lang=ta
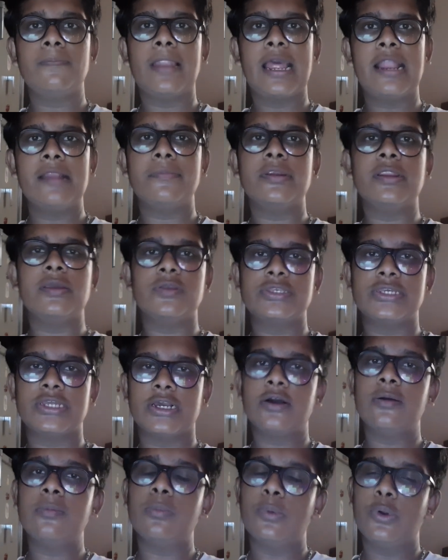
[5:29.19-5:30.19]
பிளான் பண்ணி
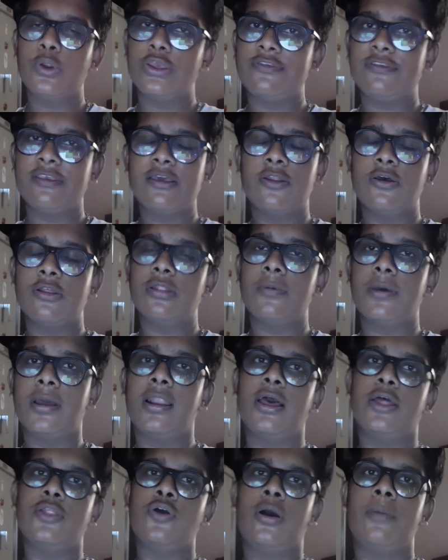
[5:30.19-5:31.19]
வச்சிருக்கோம் கூடிய சீக்கிரம் வந்து
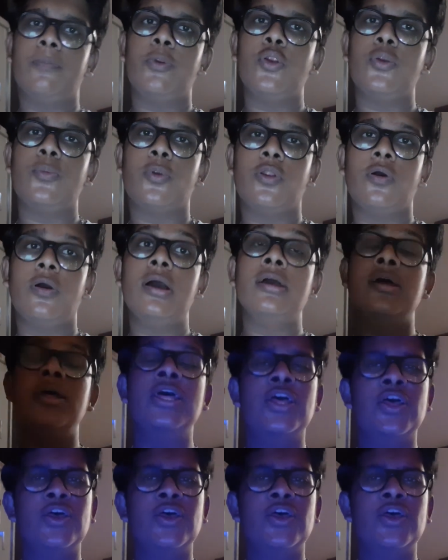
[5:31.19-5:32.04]
பார்த்தீங்கன்னா அதுவும் அப்லோட் பண்ணுவான்